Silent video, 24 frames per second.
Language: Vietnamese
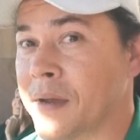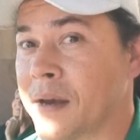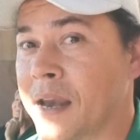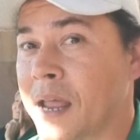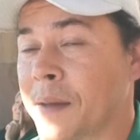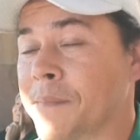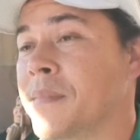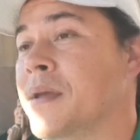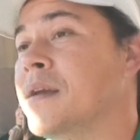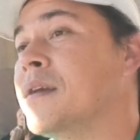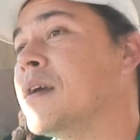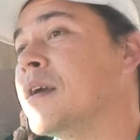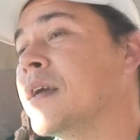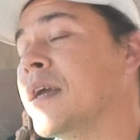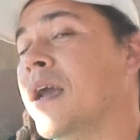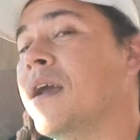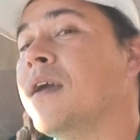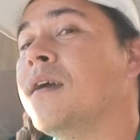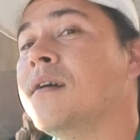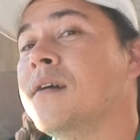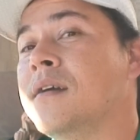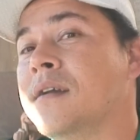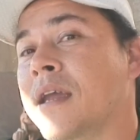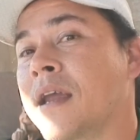á, là biết được cái
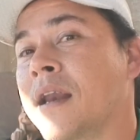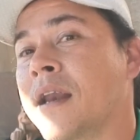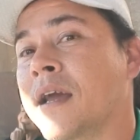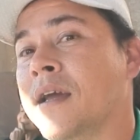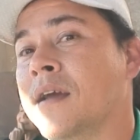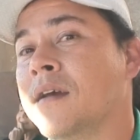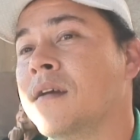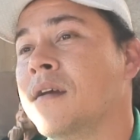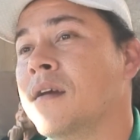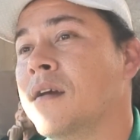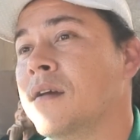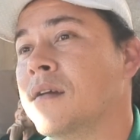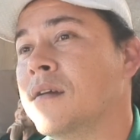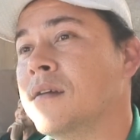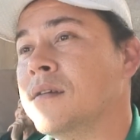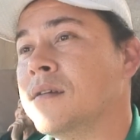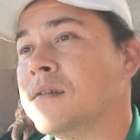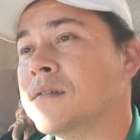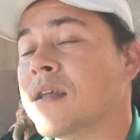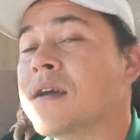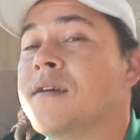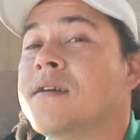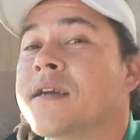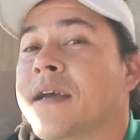người này là
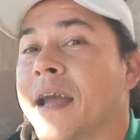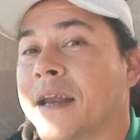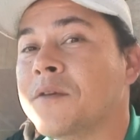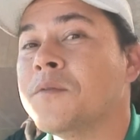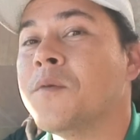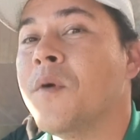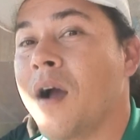tư cách